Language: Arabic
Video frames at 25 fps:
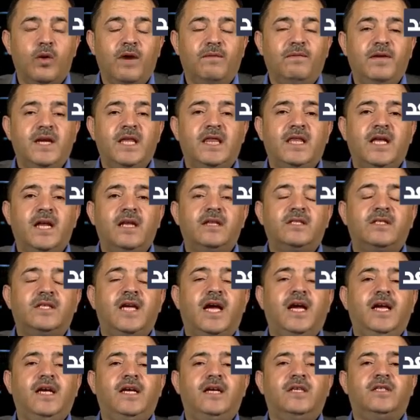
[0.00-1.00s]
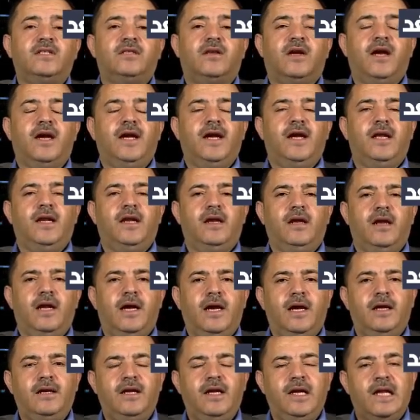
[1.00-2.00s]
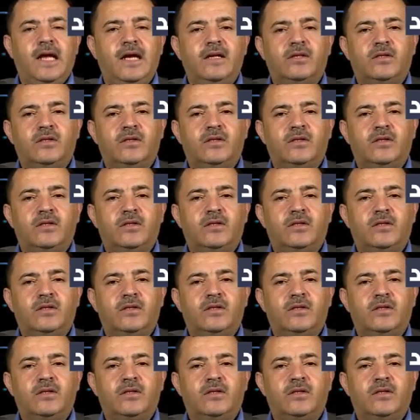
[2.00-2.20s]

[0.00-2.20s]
وفي ظل سعي اسرائيل الان الى